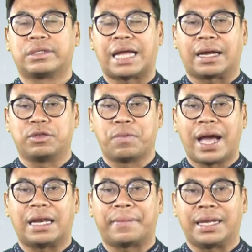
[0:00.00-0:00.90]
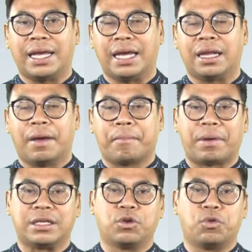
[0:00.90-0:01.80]
จากอยู่ภายในประเทศ
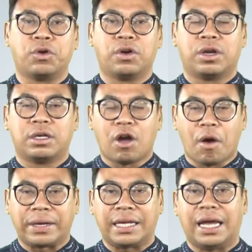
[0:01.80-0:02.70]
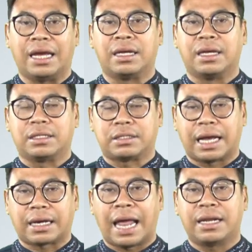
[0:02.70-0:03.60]
ไปสู่นอกประเทศ
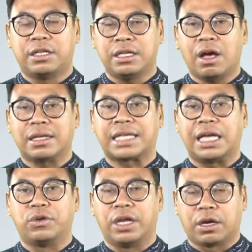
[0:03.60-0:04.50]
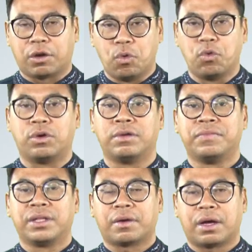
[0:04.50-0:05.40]
จากการที่ต้องอาศัยอยู่ในกรุง
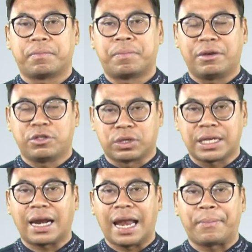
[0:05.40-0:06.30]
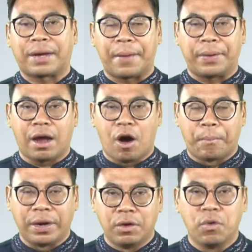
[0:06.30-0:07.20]
เป็นจุดตั้งรับกลายเป็นออก
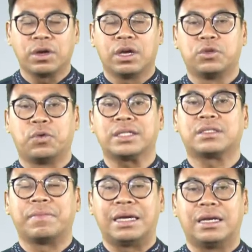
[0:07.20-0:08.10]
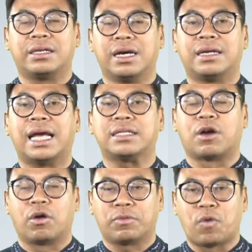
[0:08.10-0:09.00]
เป็นลุกอยู่รัศมีเดินได้
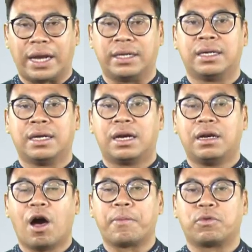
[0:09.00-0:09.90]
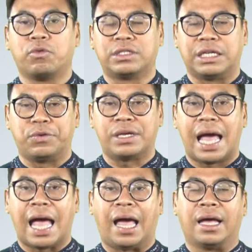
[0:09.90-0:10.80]
2วัน รอบกรุงศรีอยุธ
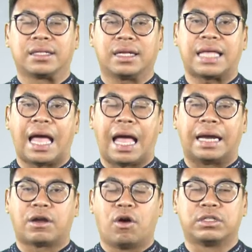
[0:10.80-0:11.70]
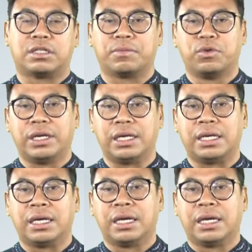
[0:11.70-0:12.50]
ยาตั้งแต่อ่างทองสิงห์บุรี